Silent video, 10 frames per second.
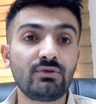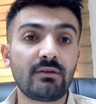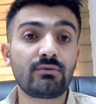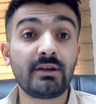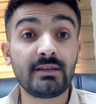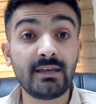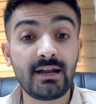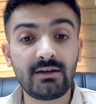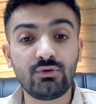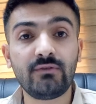Bundan sonraki
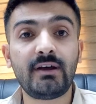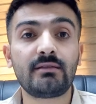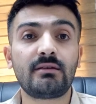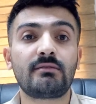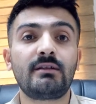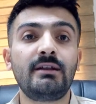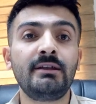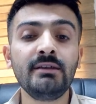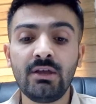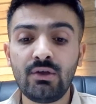gelen üniversite
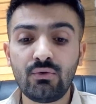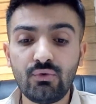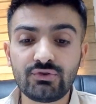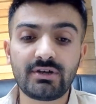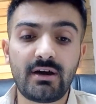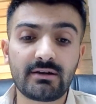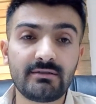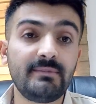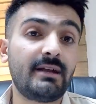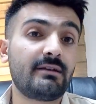hastaneleri 3
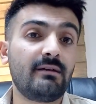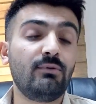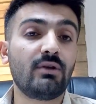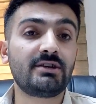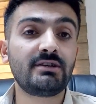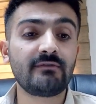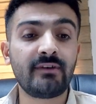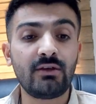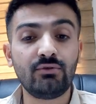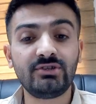artı 1'e tabi olacak
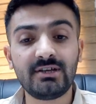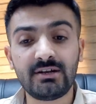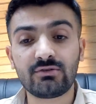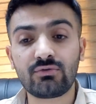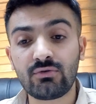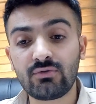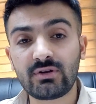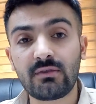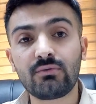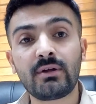ve 3 yılın
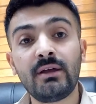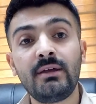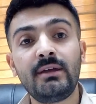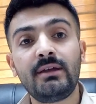dolduktan sonra